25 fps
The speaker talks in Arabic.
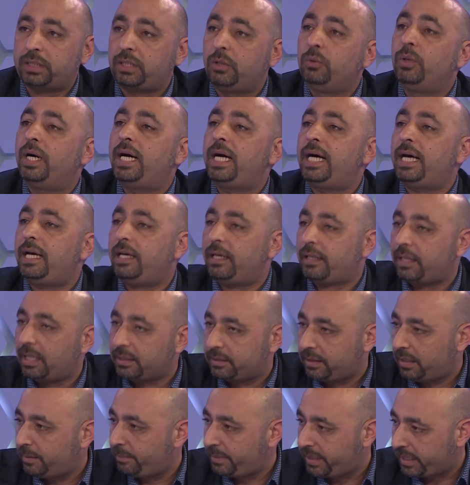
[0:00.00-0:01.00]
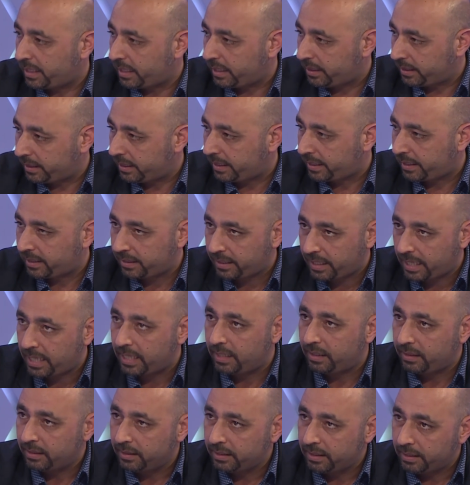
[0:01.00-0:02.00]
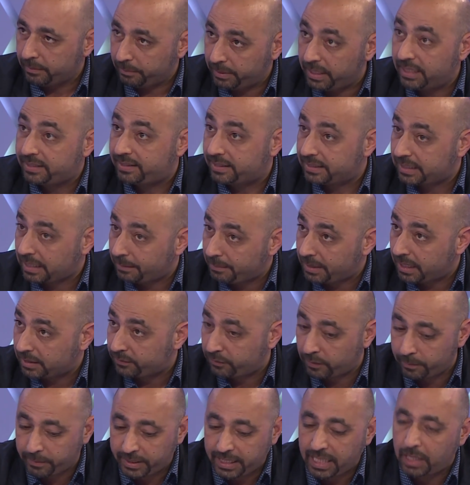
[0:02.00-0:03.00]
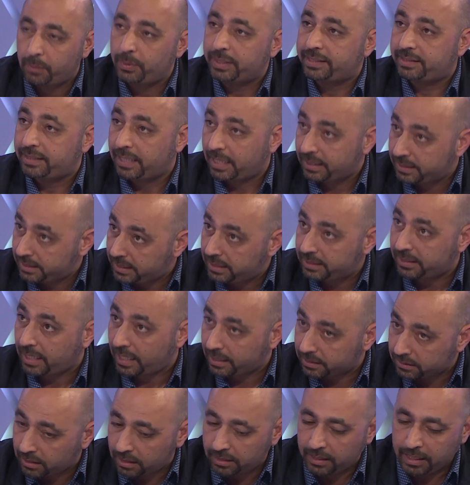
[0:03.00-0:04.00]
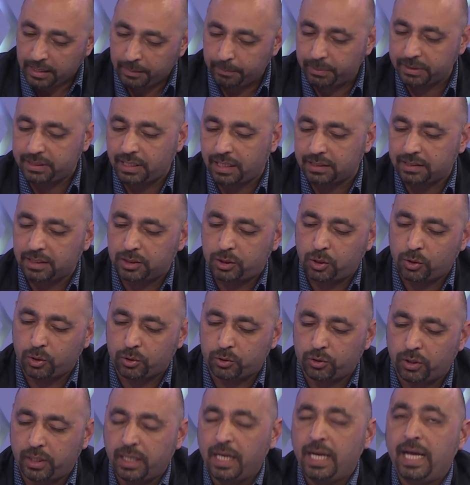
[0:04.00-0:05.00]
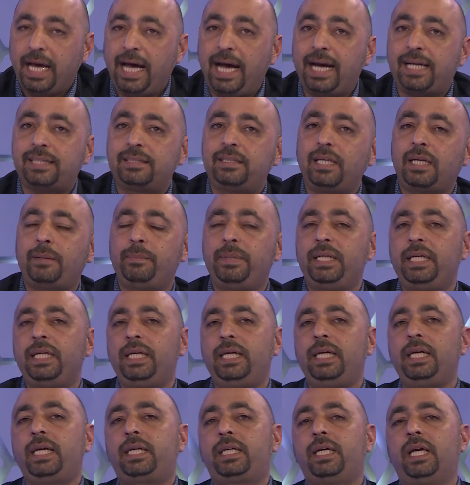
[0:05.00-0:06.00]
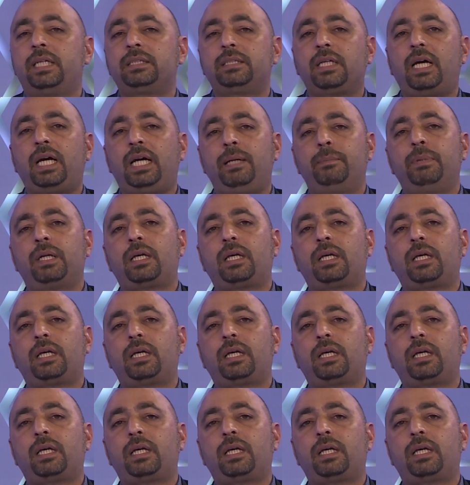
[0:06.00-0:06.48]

وقطع المياه، الاخلال بالالتزامات في المياه والتهديد ايضا بتعطيش الاردن، اكثر من هيك يا صاحب